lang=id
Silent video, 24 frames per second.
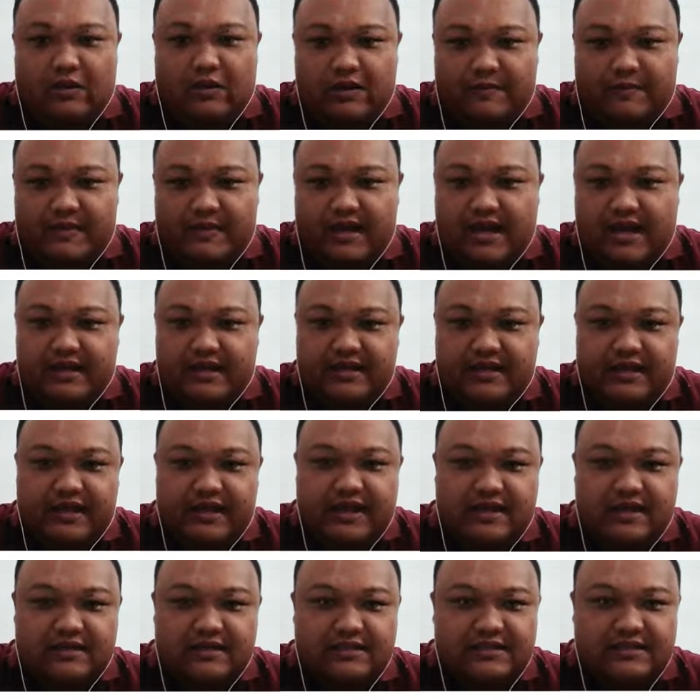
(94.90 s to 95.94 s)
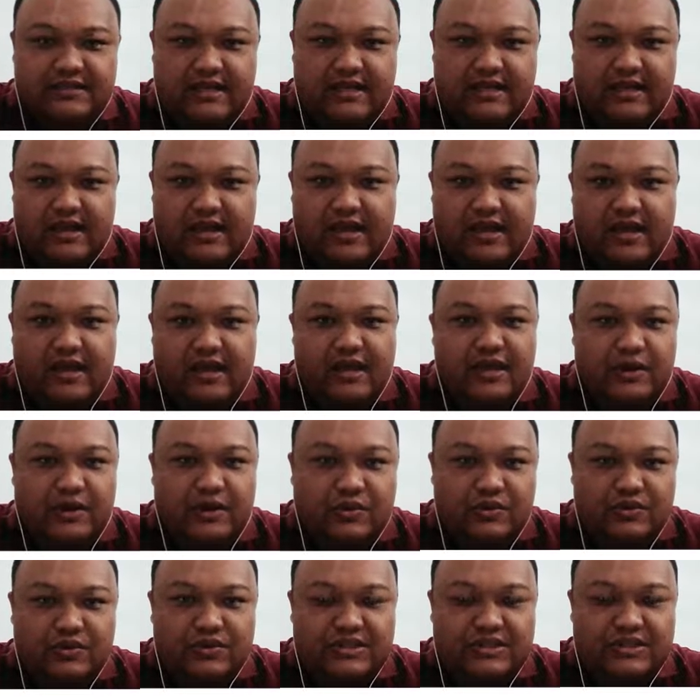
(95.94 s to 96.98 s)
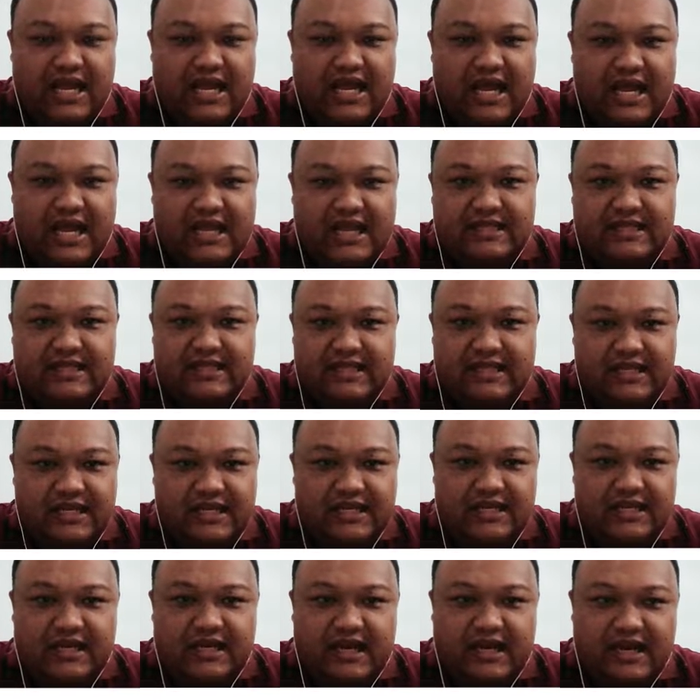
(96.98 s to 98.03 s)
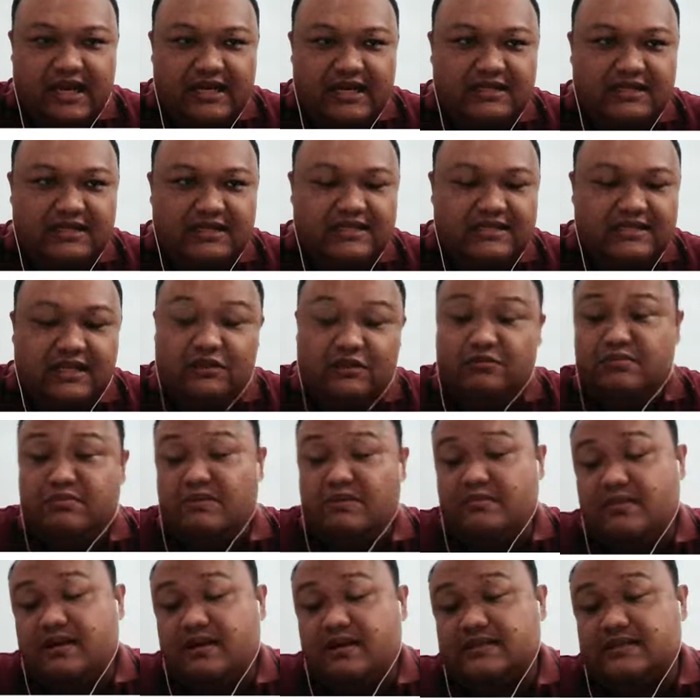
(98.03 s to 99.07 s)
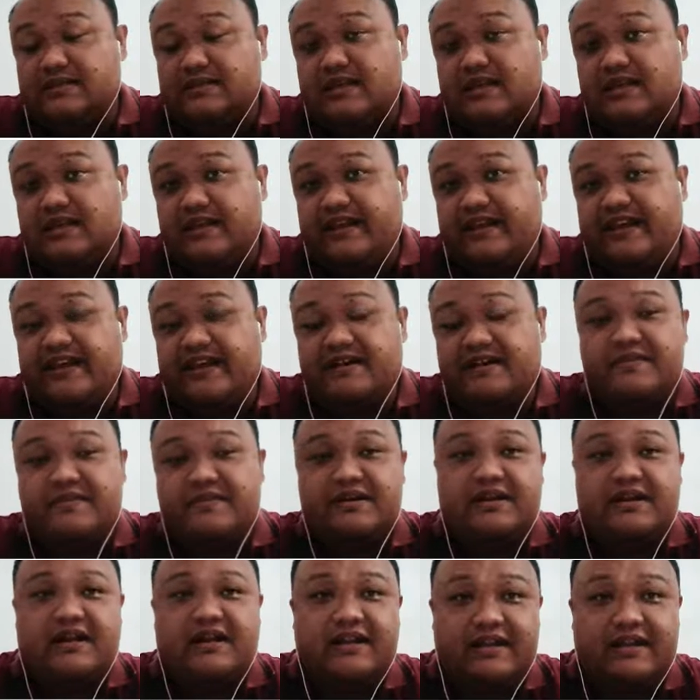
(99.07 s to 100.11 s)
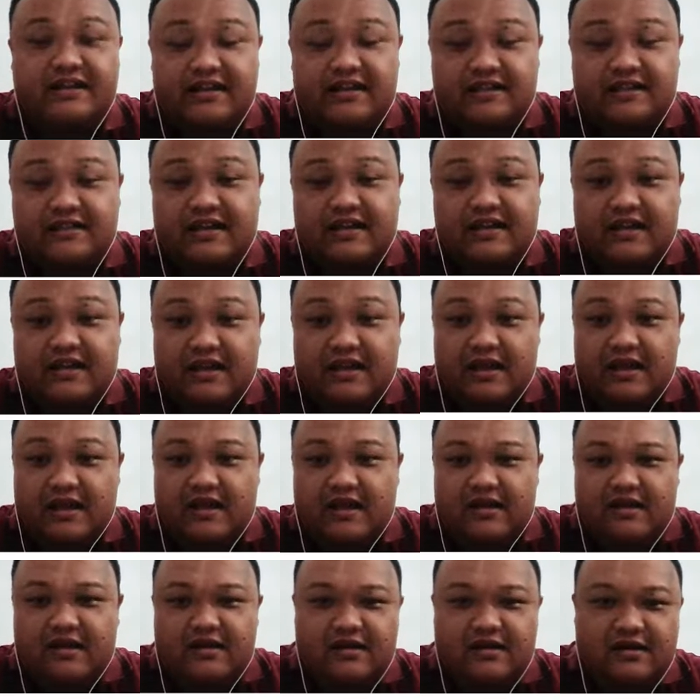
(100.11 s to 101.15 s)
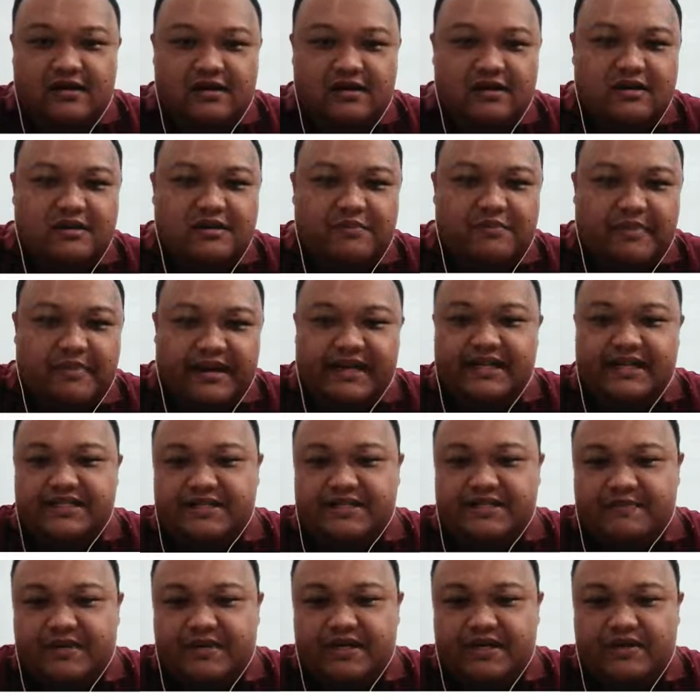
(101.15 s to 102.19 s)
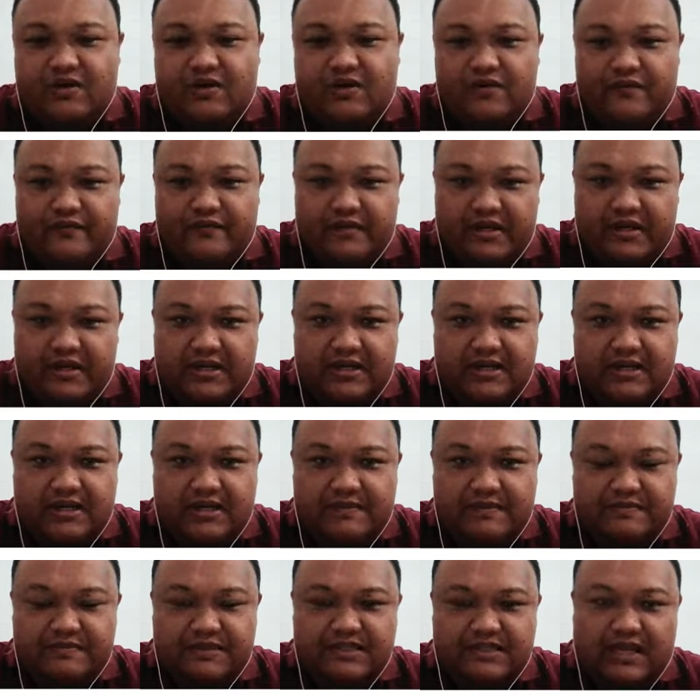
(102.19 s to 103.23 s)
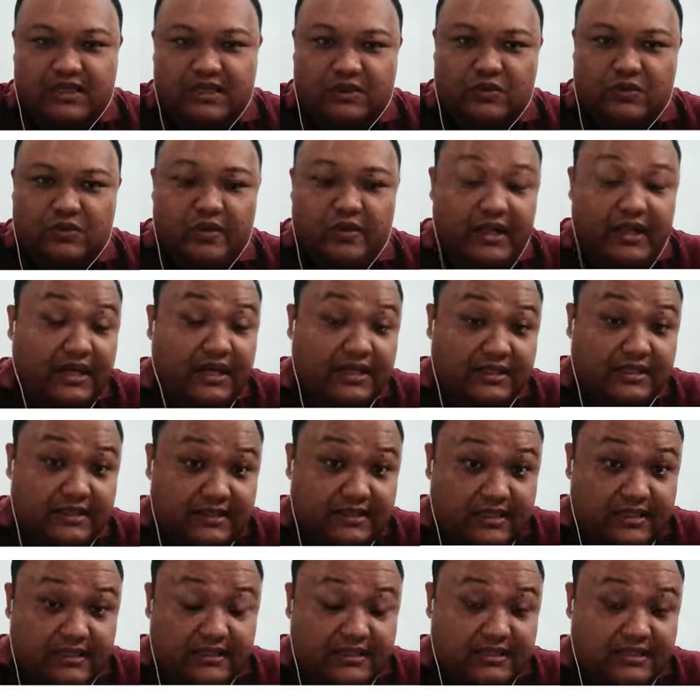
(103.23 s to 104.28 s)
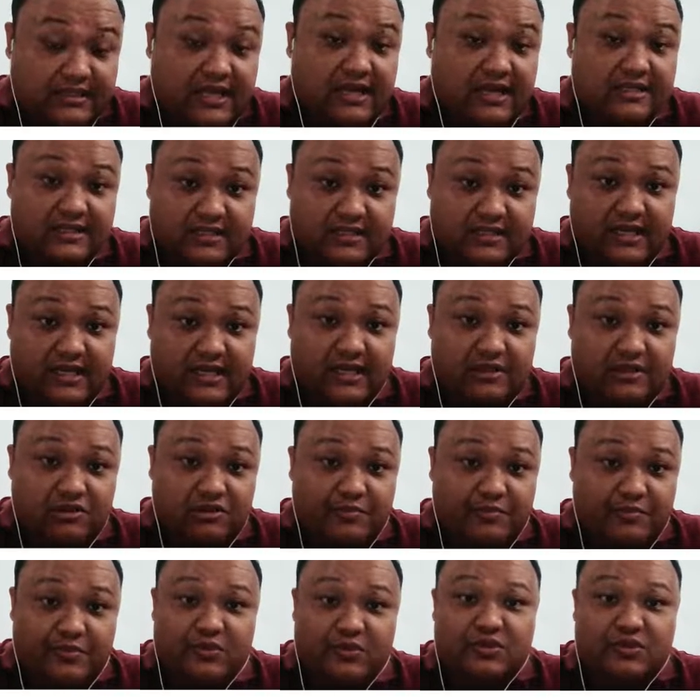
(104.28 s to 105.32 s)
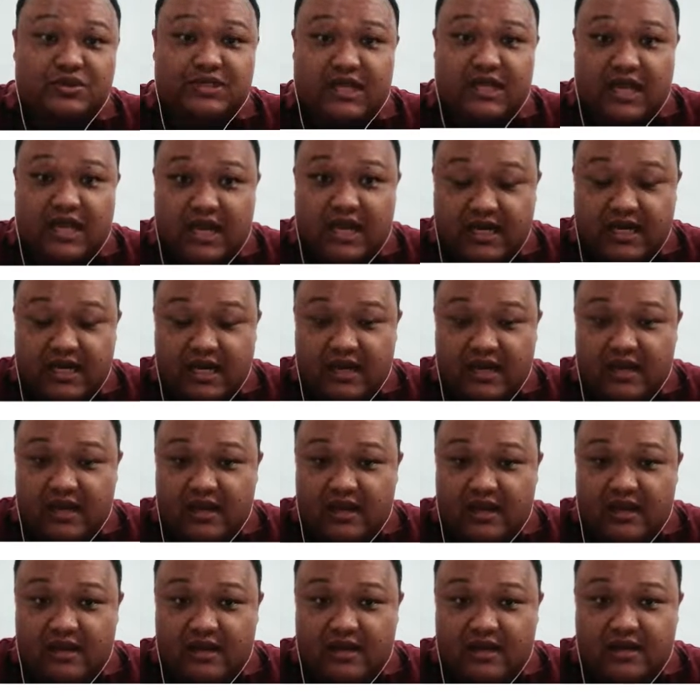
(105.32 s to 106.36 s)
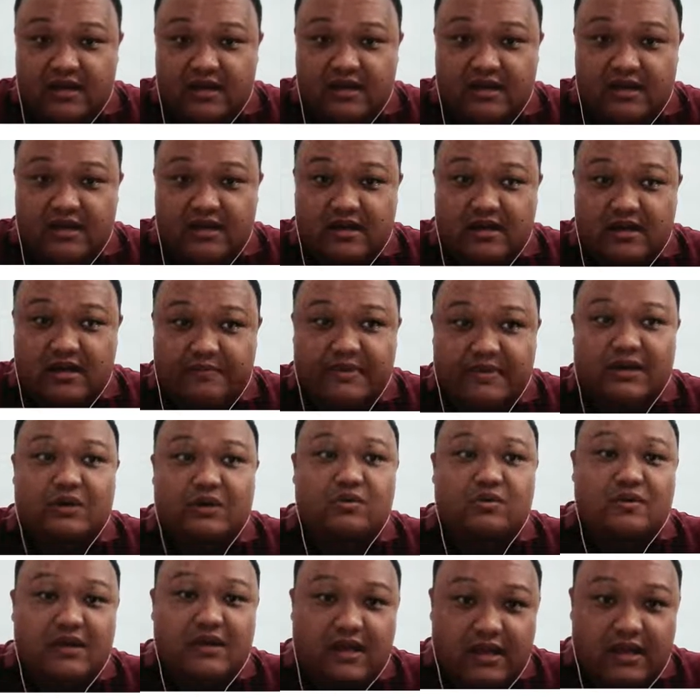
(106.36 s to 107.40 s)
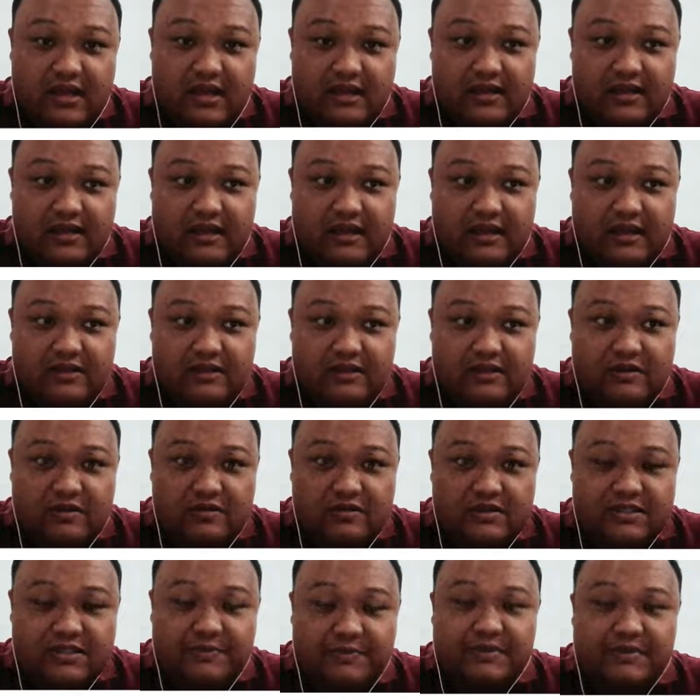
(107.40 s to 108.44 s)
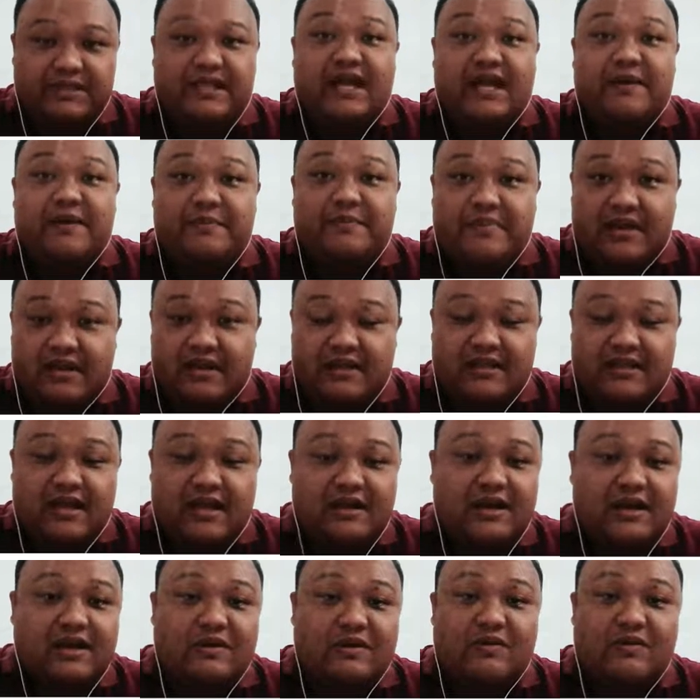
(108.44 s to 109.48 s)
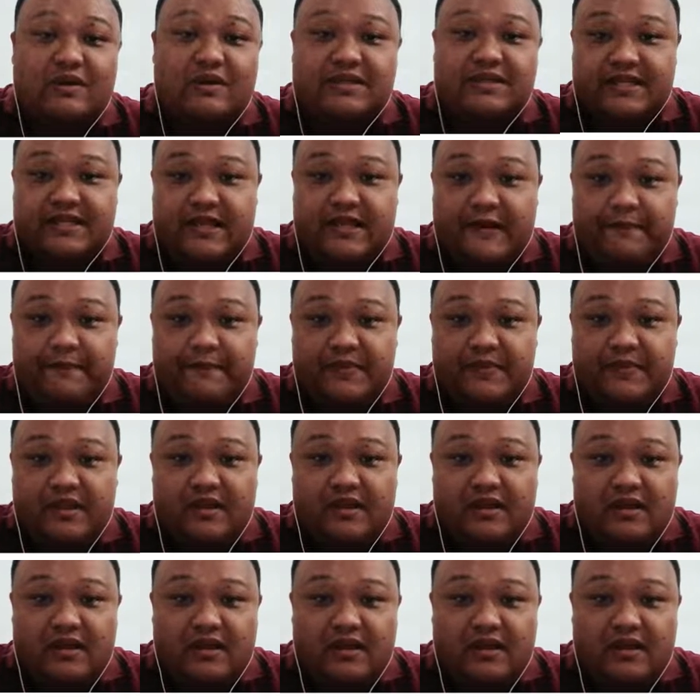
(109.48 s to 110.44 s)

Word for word: Halo, kembali lagi kanal saya Heru. Saat ini ada satu pembahasan yang menarik tentang uh, manajemen konflik dalam satu instansi atau perusahaan. Uh, perlukah atau seperti apa kita akan ulas ya.